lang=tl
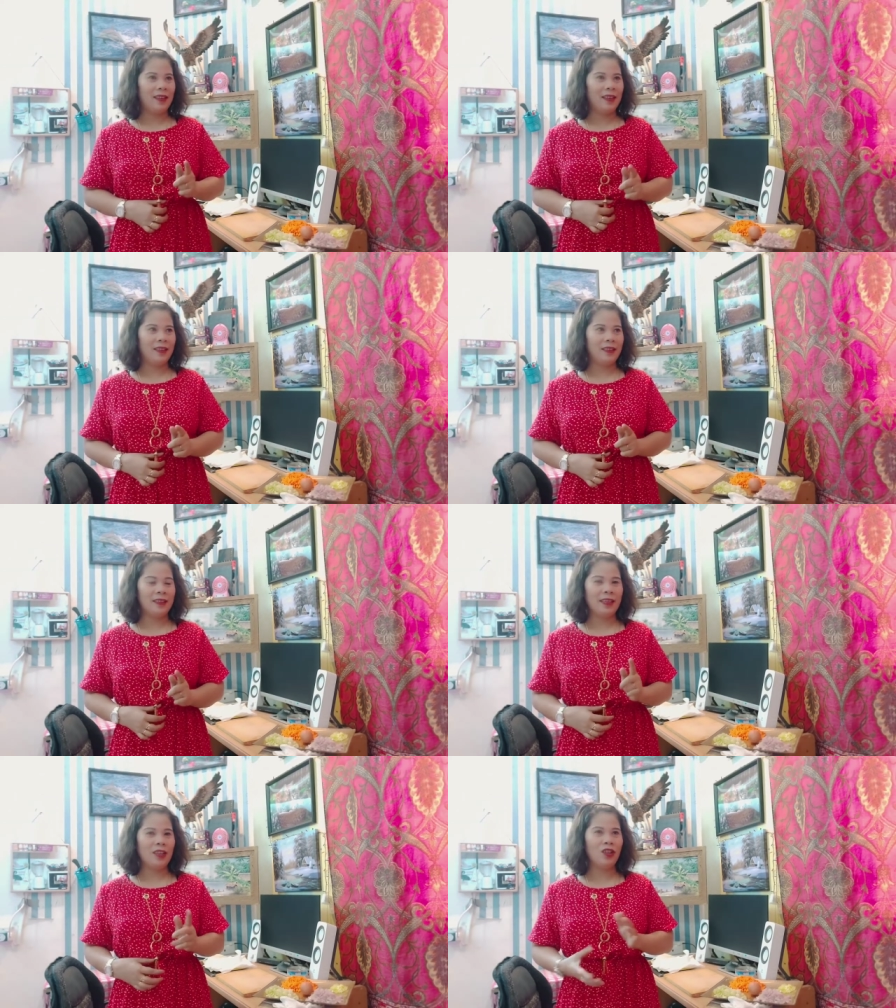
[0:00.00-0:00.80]

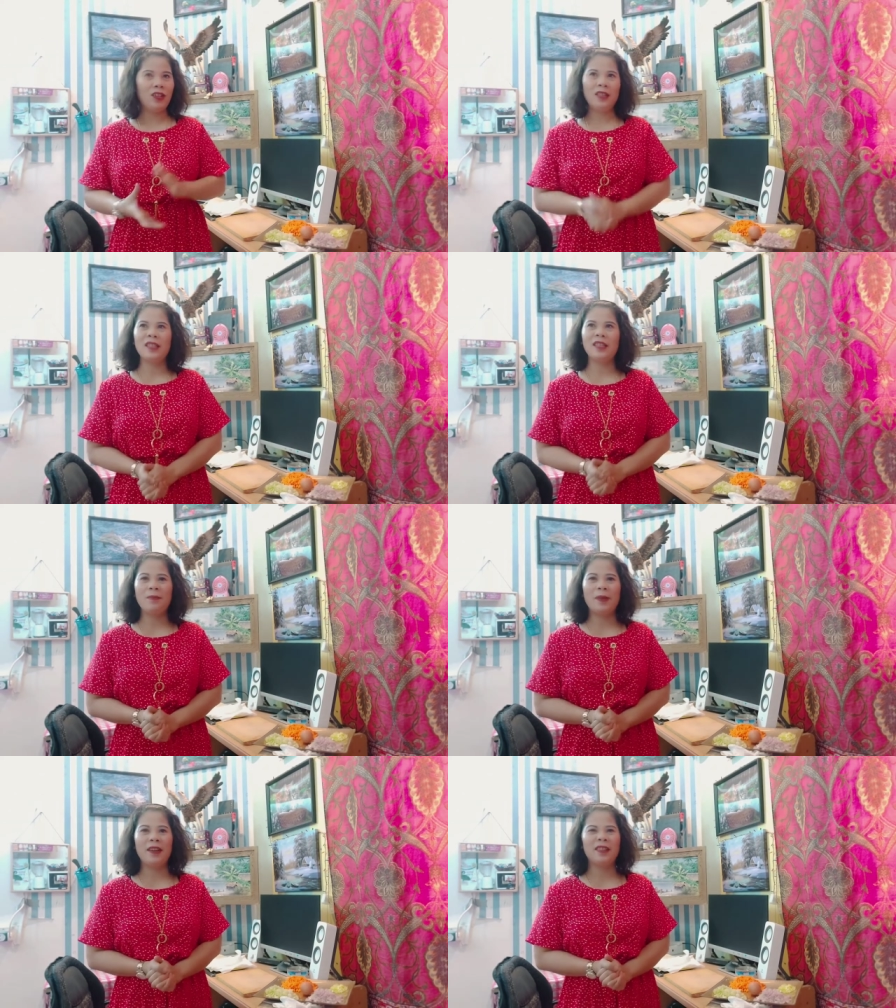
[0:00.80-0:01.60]
And ngayon,
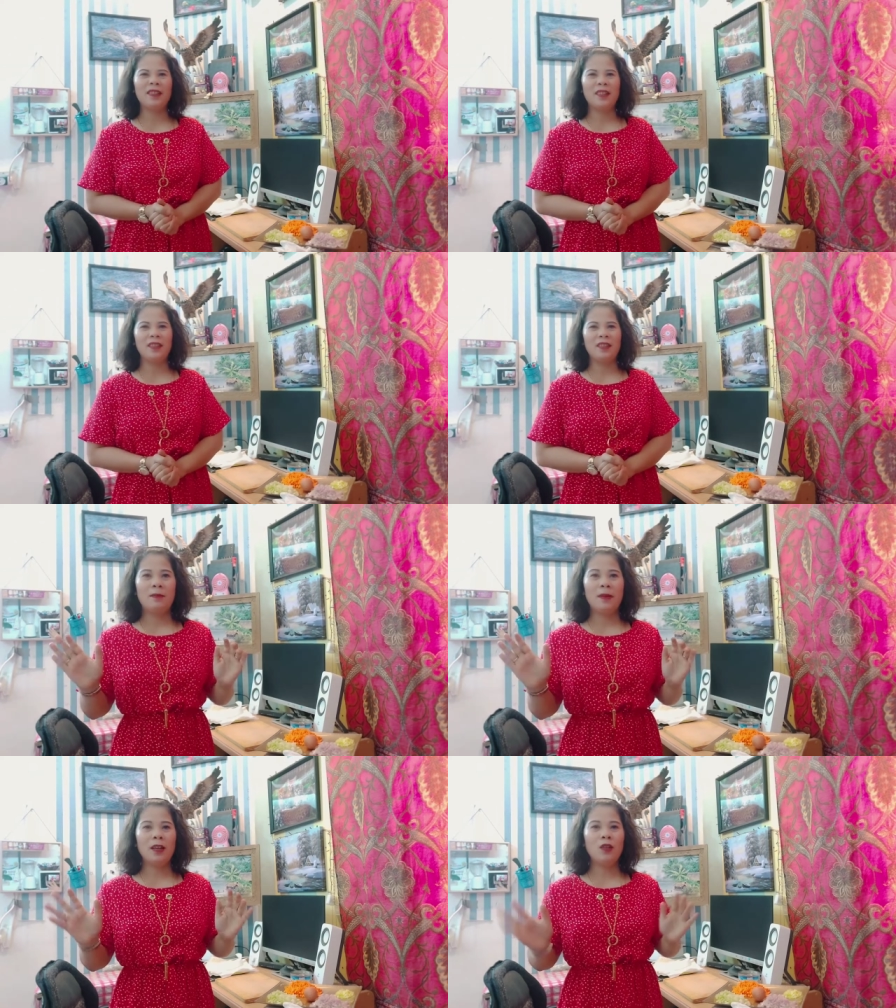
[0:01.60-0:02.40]
naisipan
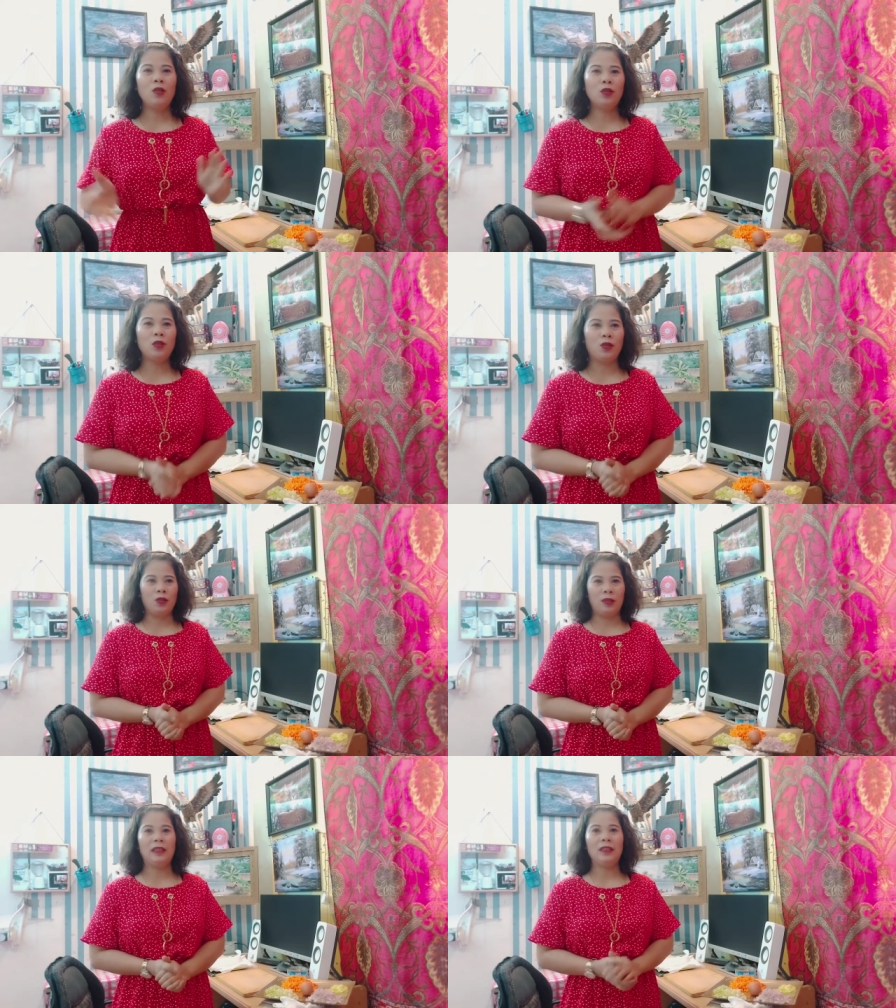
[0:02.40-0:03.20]
natin
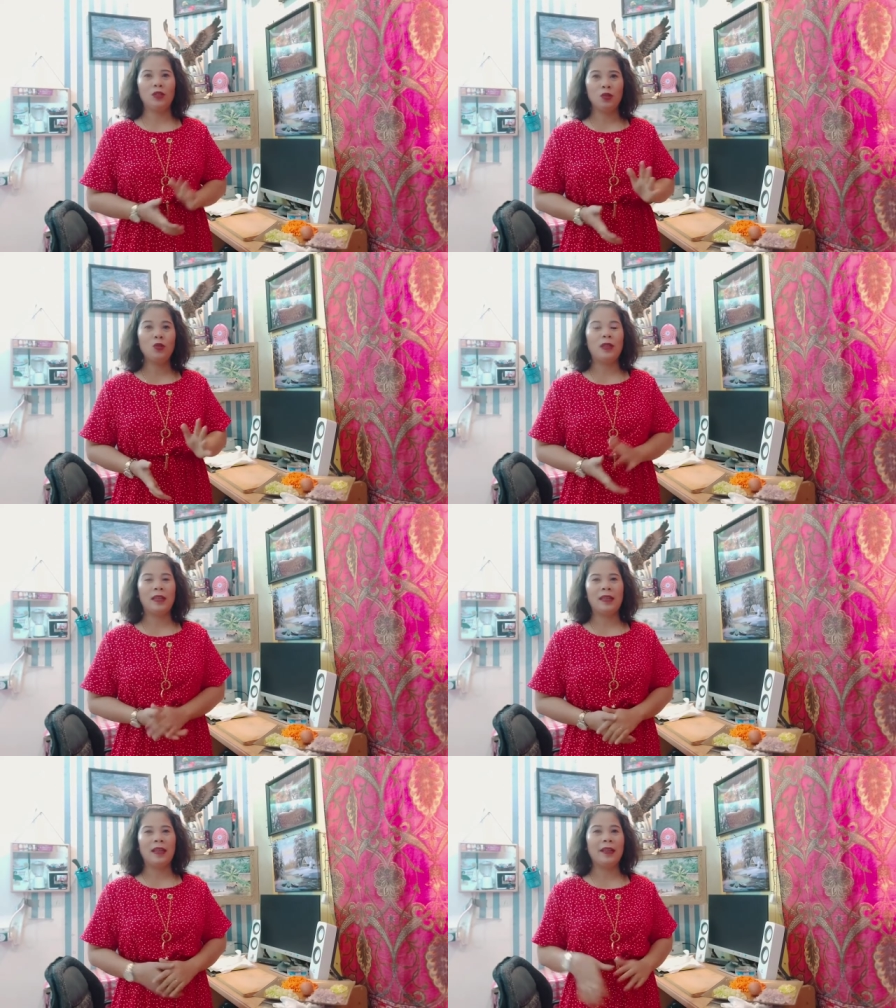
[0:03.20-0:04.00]
magluto ng
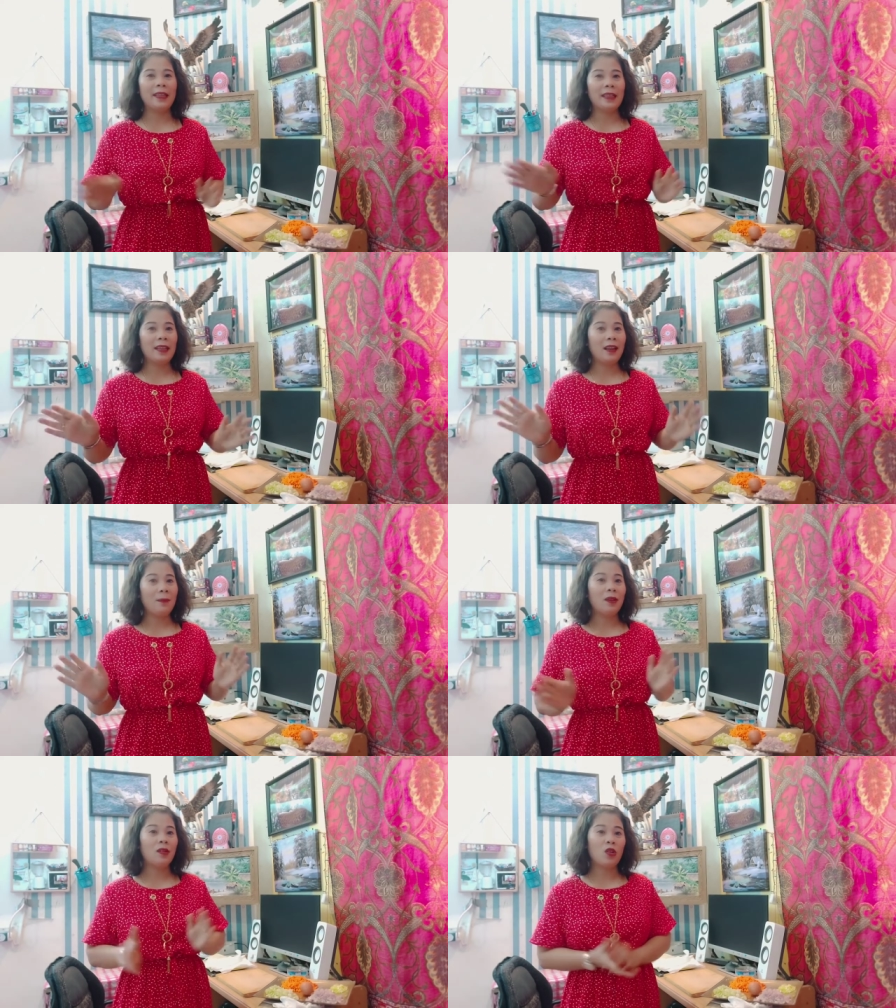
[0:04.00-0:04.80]
tuna dahil hindi tayo
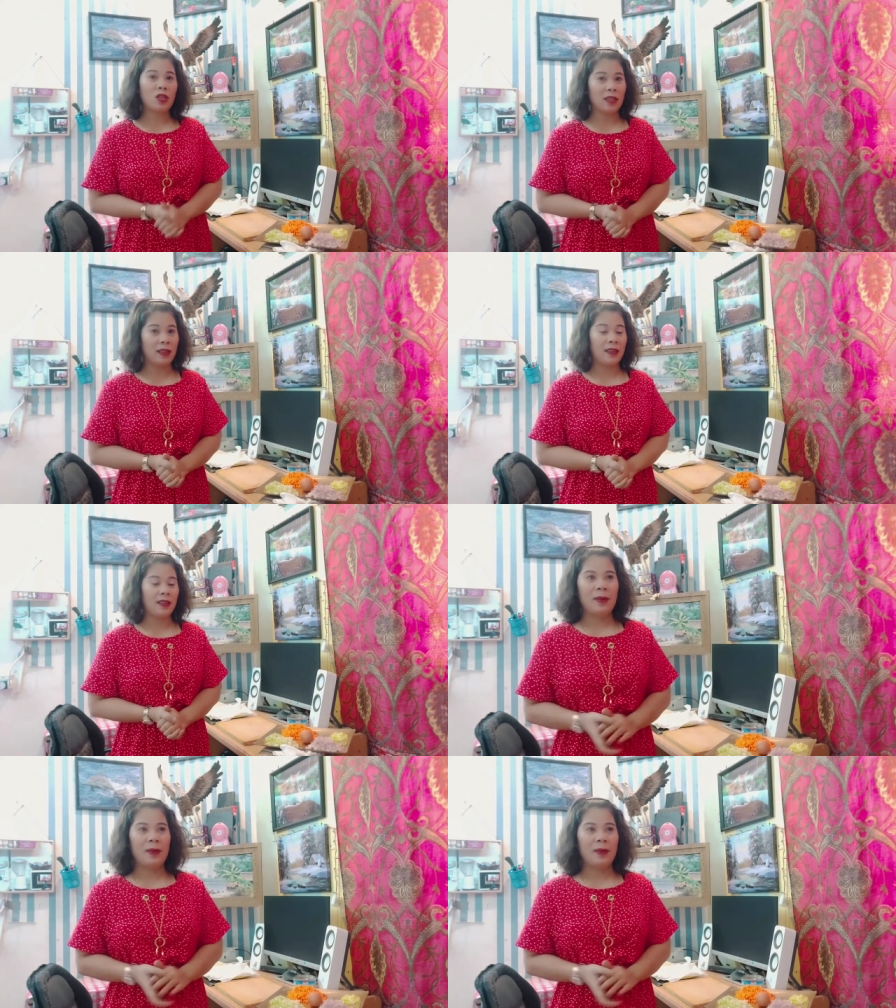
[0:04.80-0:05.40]
nakapag-grocery.